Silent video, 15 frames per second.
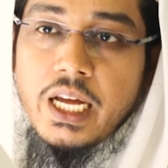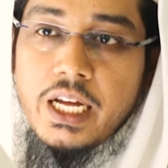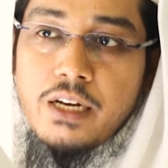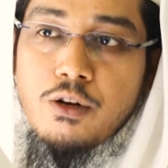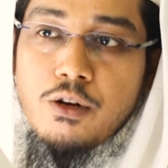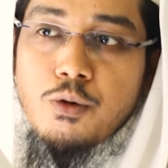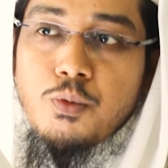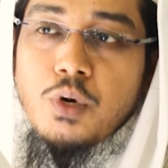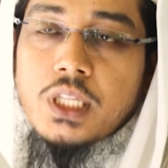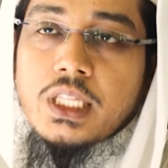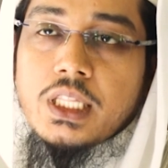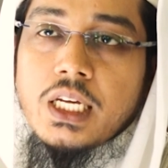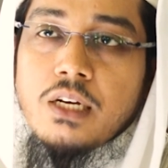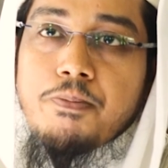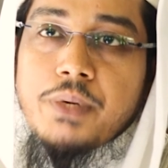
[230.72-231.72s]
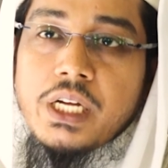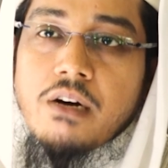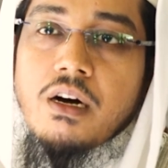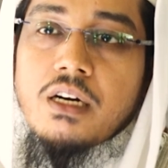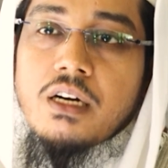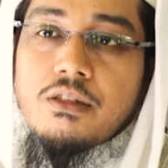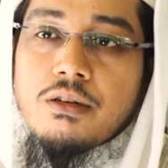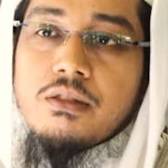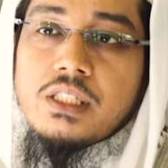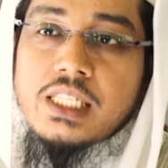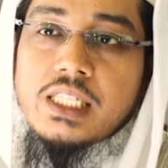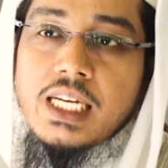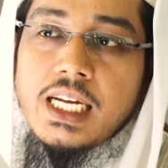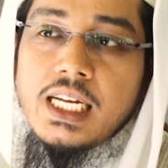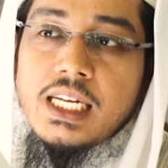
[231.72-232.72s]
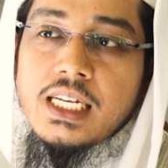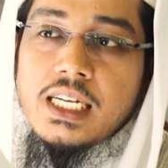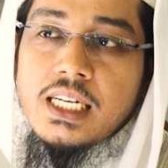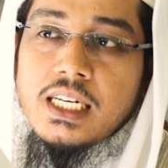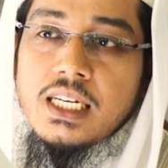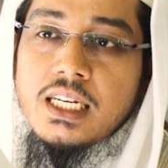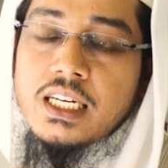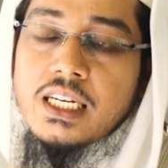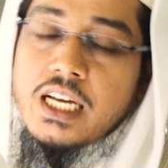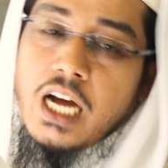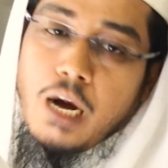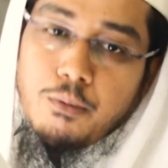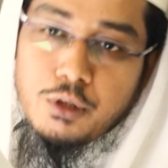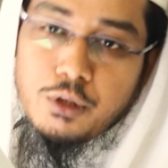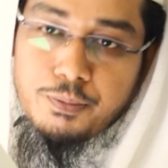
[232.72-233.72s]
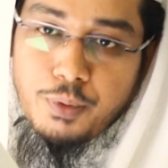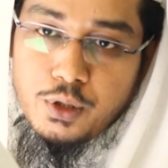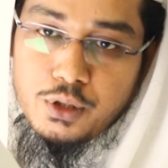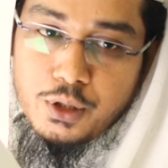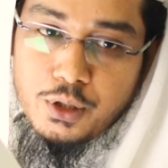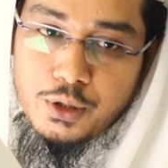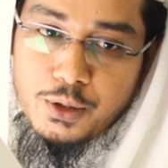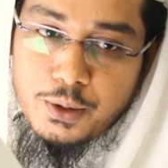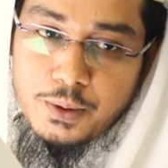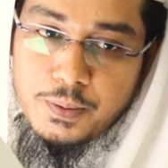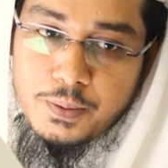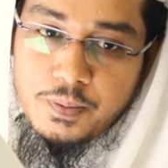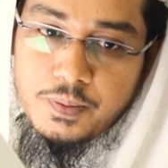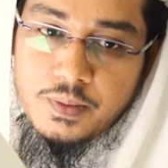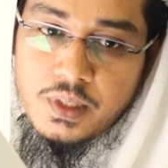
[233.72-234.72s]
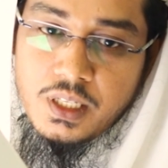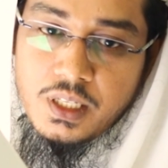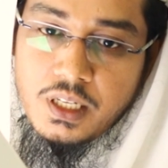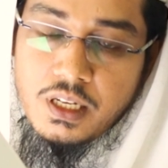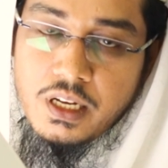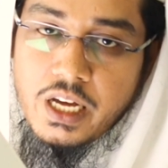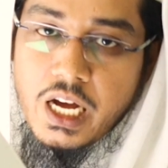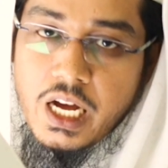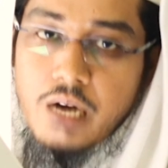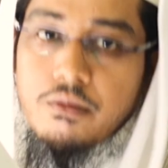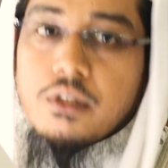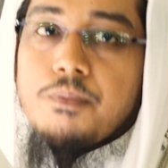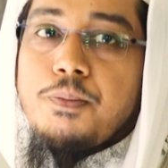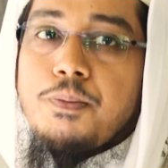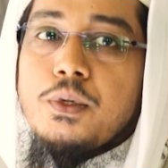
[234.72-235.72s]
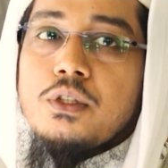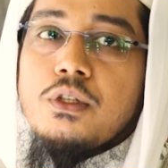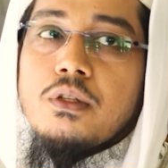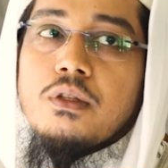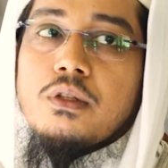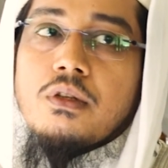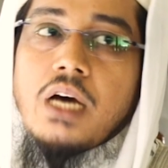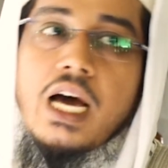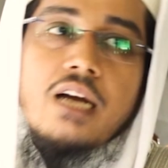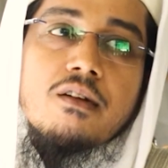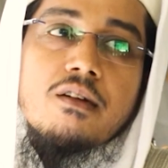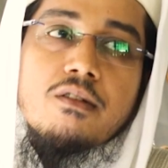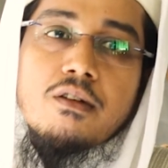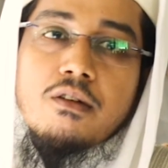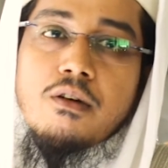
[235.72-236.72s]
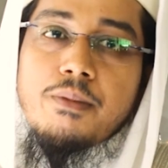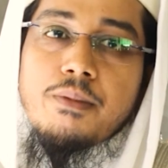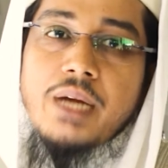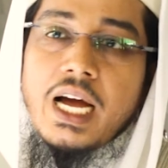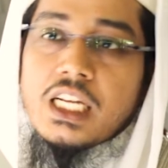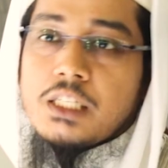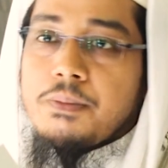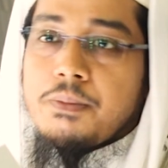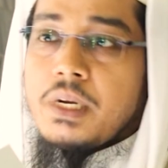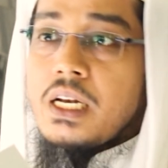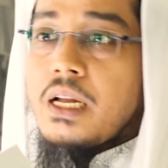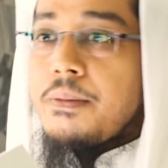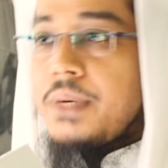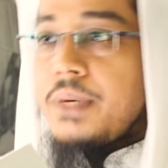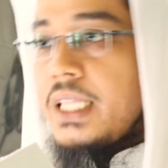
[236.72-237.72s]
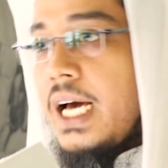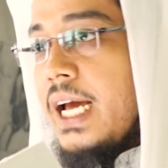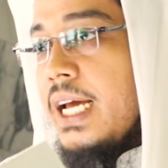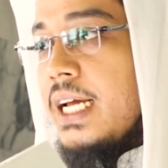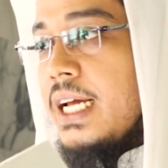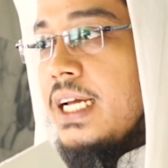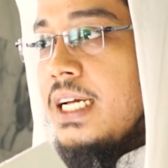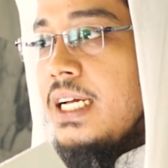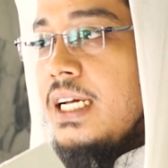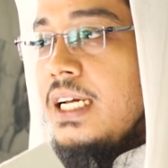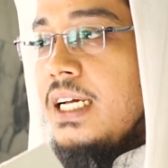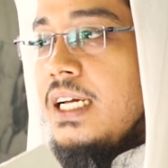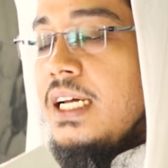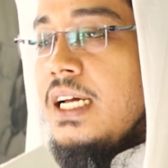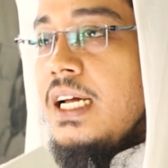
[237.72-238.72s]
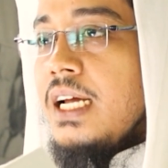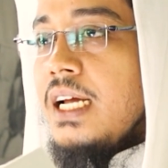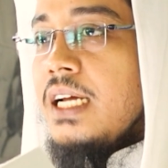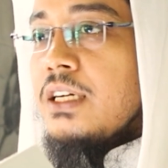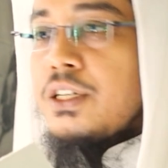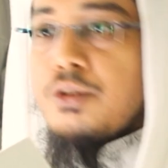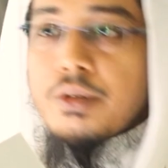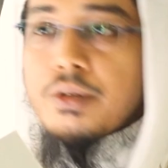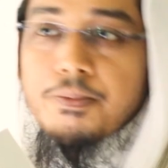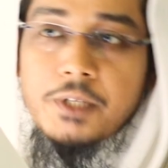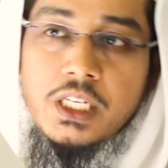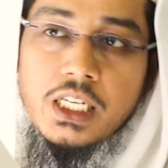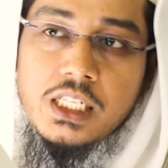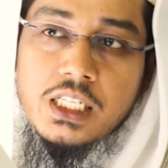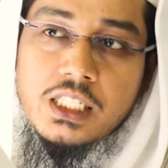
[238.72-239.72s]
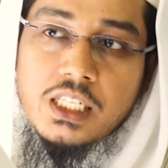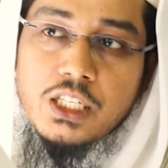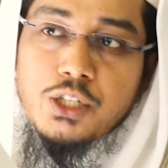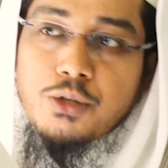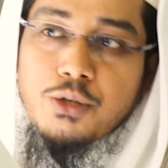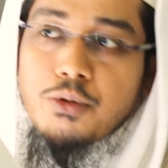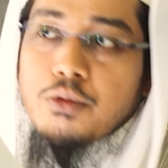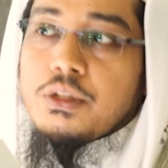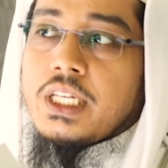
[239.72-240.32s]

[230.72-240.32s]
এই নবুয়াতের পিরিয়ড হচ্ছে কেয়ামত পর্যন্ত কেয়ামত পর্যন্ত আর কোনো নবী আসবেন না বিদায় সৃষ্টির শুরু